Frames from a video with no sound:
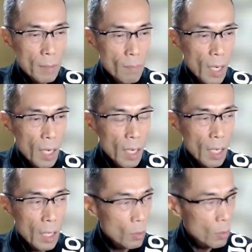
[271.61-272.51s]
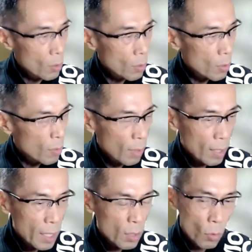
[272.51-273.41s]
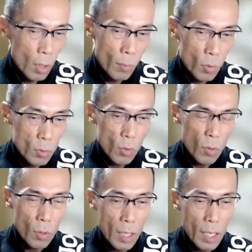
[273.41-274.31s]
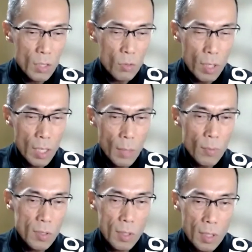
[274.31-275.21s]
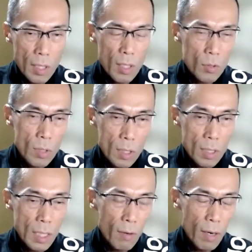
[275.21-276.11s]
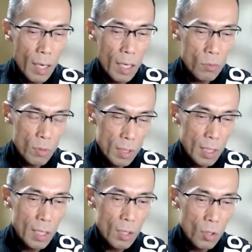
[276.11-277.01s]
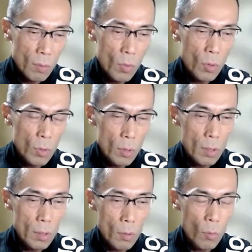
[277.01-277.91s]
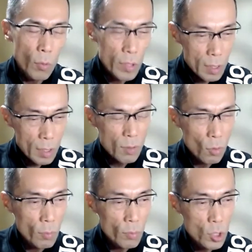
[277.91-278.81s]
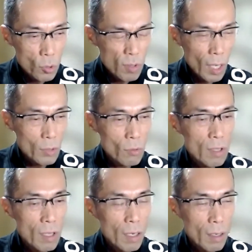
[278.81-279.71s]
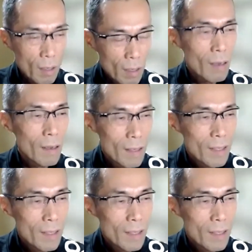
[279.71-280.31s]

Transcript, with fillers: まあ、あの、若い頃は僕もかなり上から目線で言ったは言ったけども、思いっきりその分一緒に遊んでたからね。